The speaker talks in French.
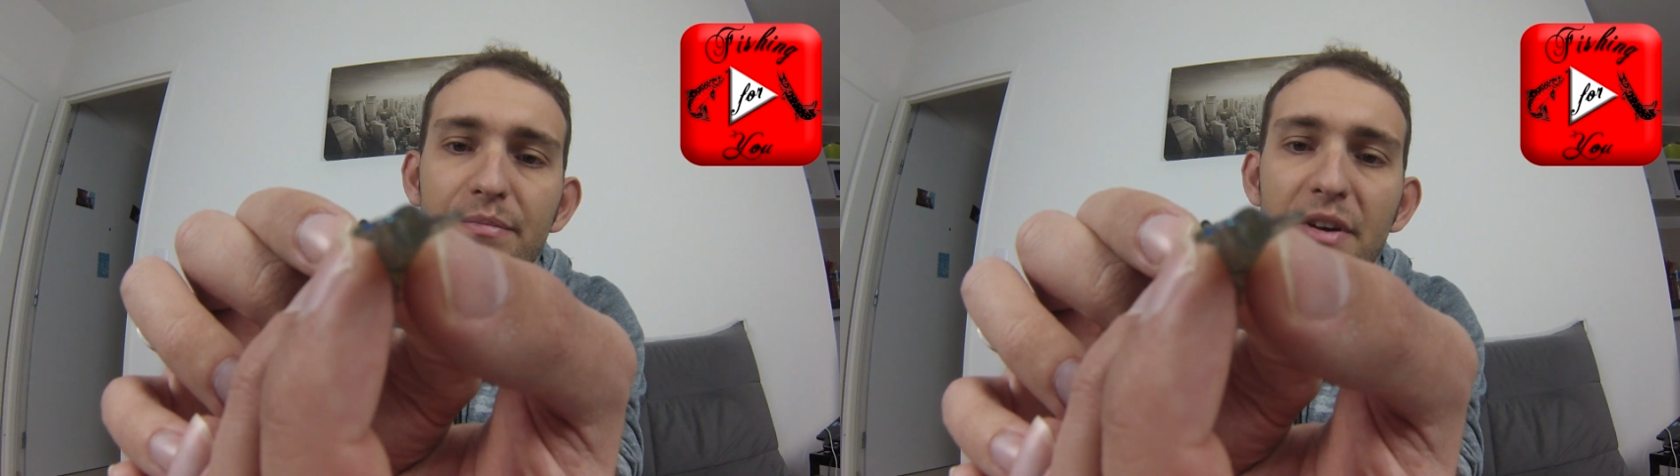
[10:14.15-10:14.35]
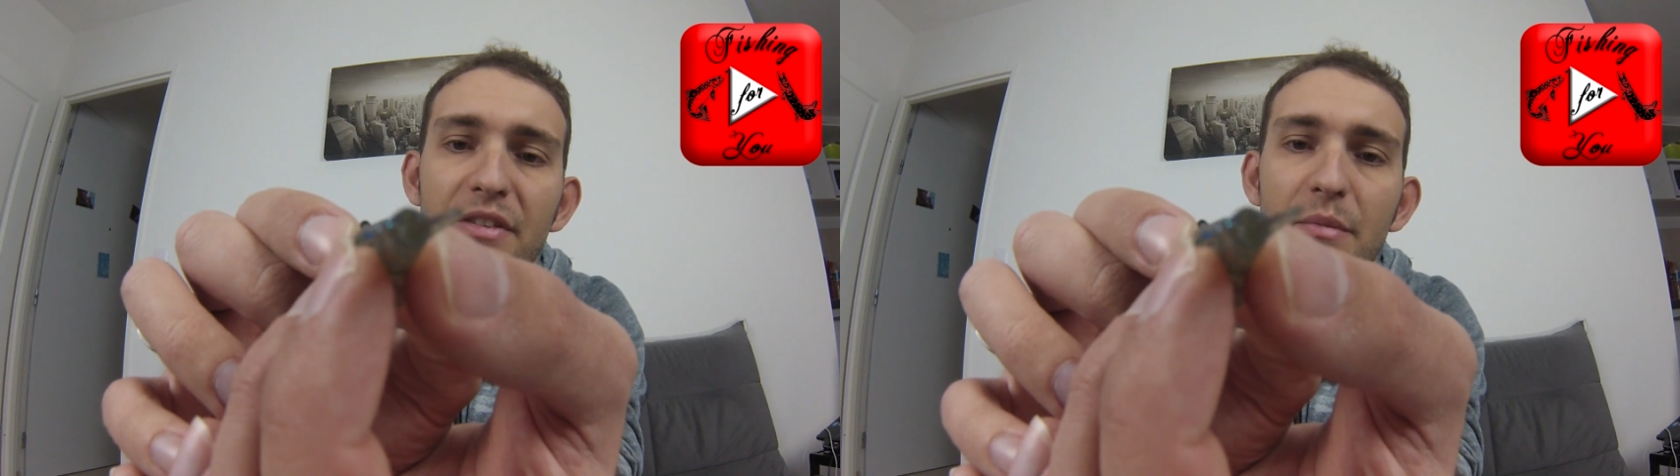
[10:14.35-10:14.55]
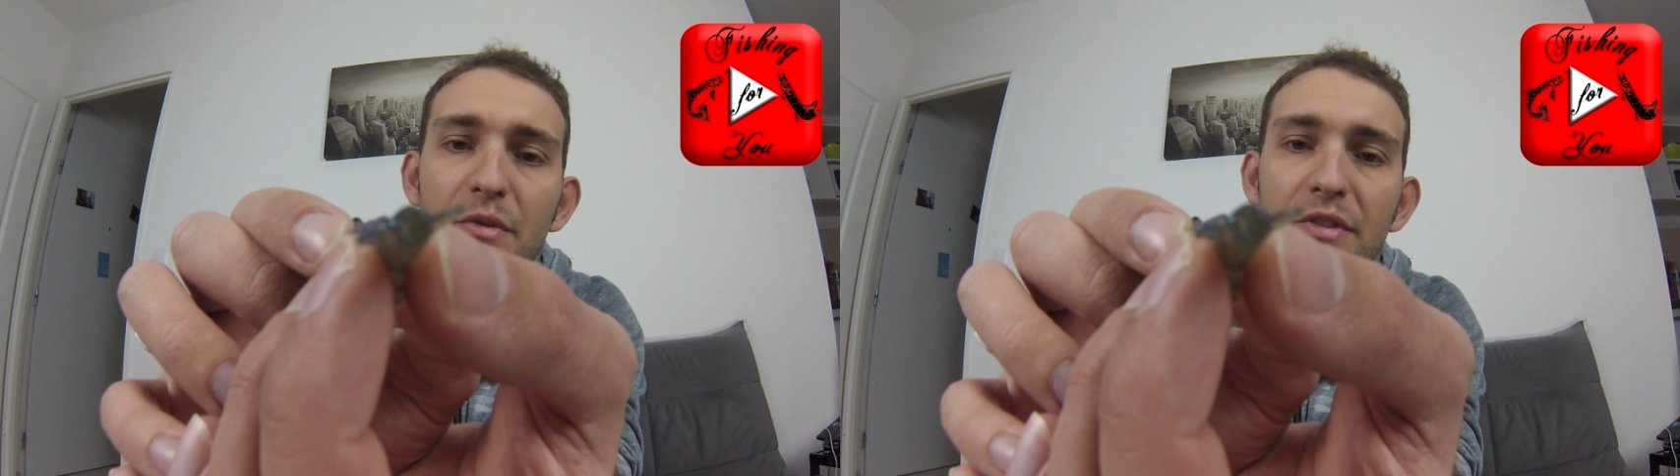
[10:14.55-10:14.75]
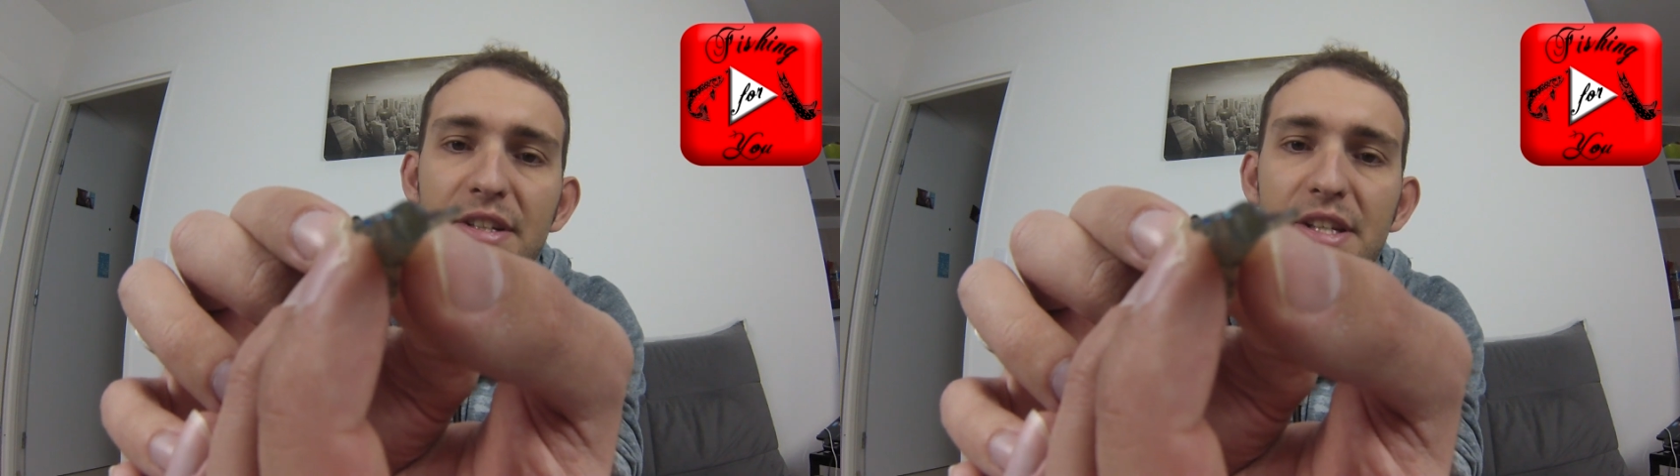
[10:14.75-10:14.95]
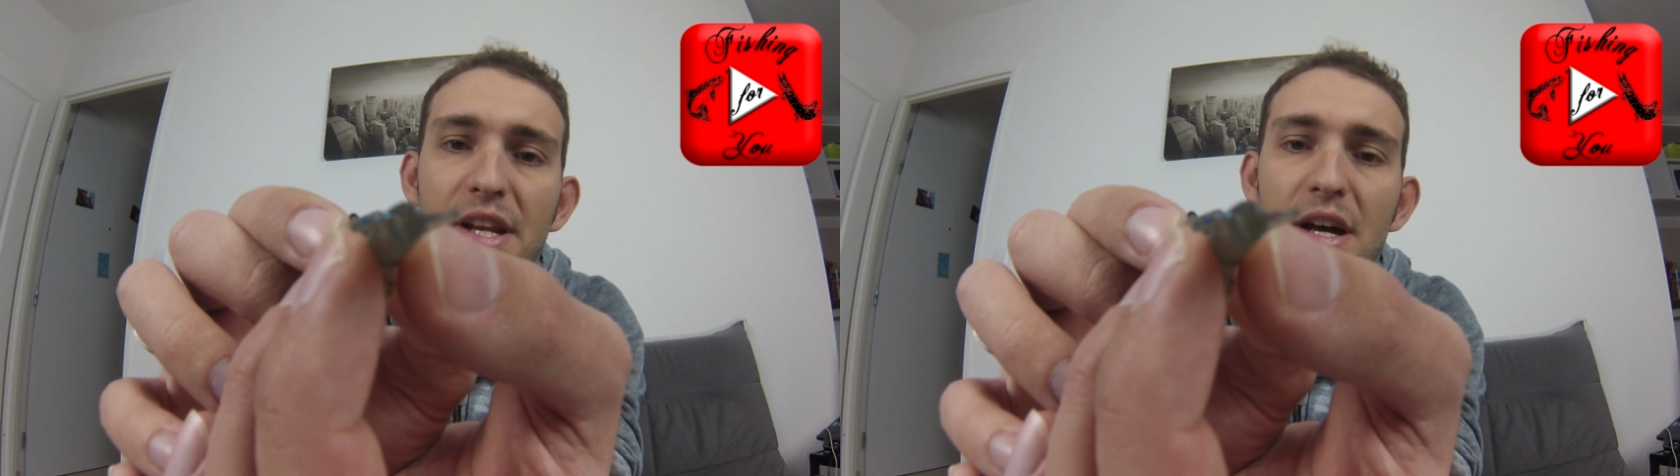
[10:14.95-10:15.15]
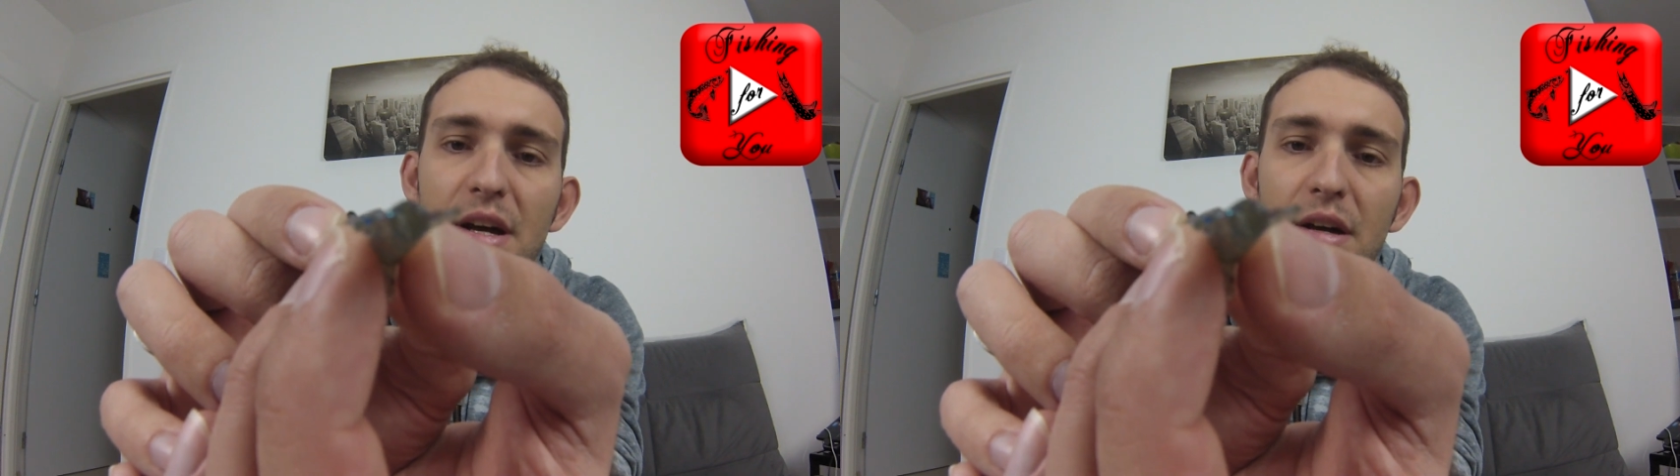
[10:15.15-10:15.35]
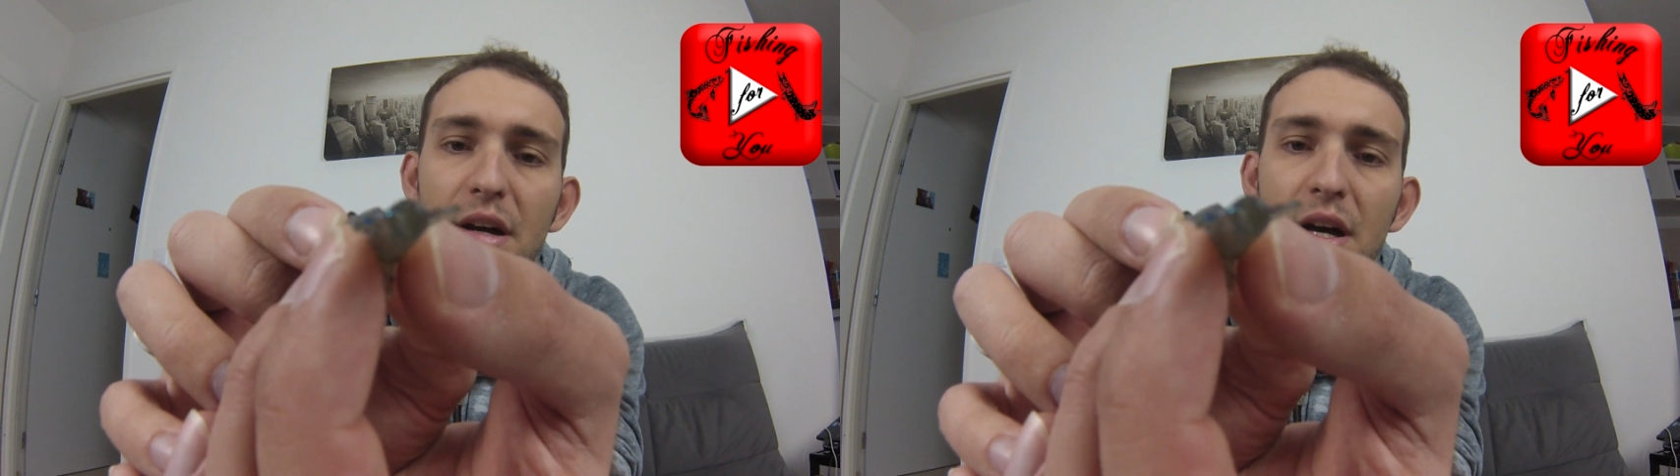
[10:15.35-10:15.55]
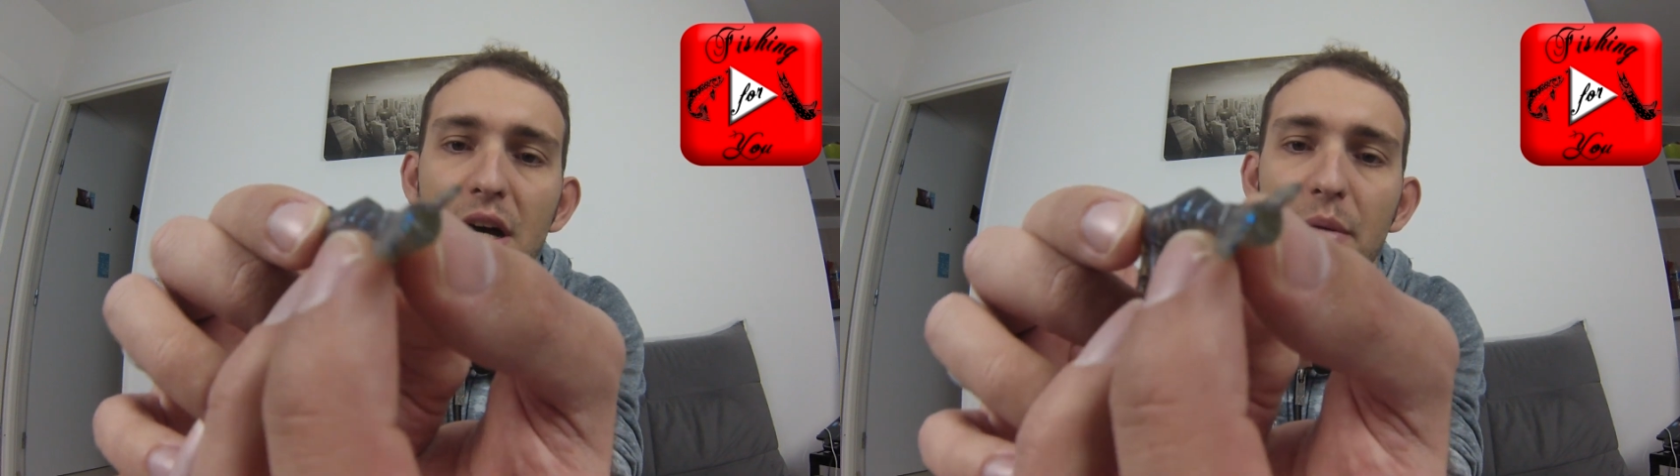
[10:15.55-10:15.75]
pas vraiment facile
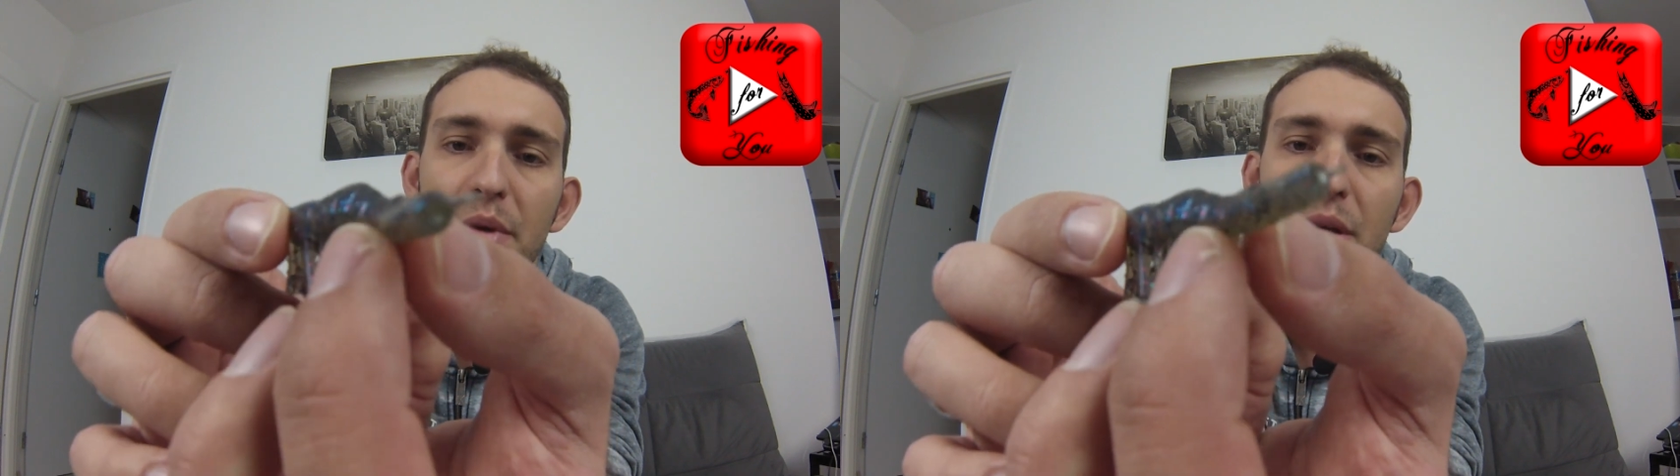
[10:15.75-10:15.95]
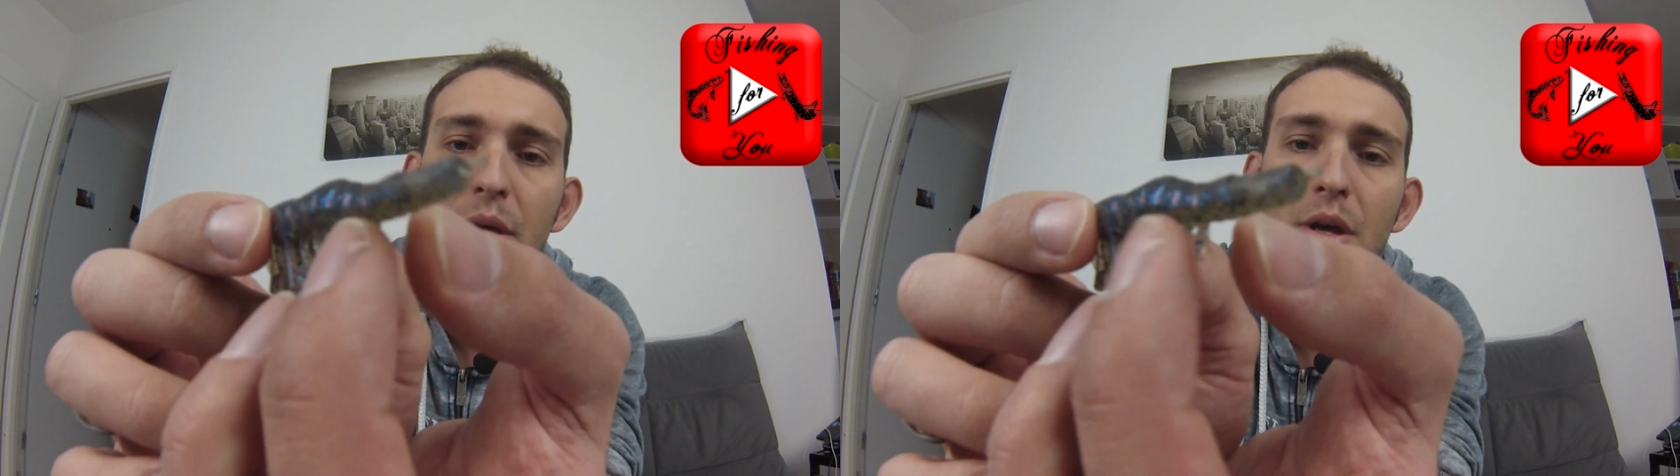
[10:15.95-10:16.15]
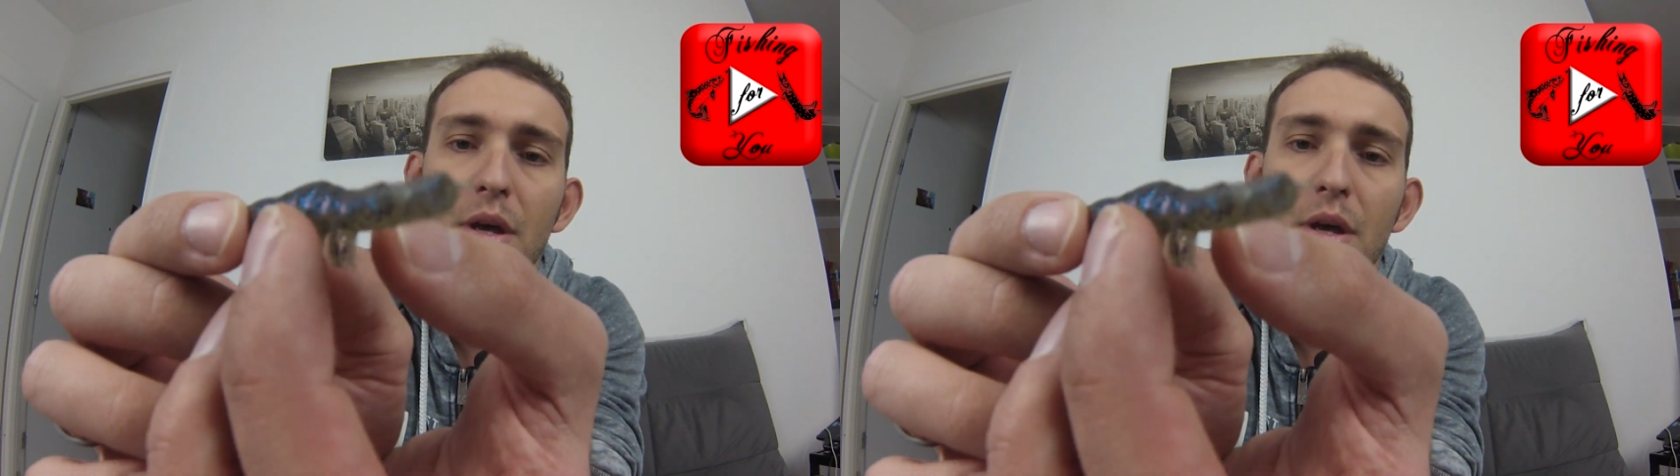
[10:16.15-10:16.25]
à, armer.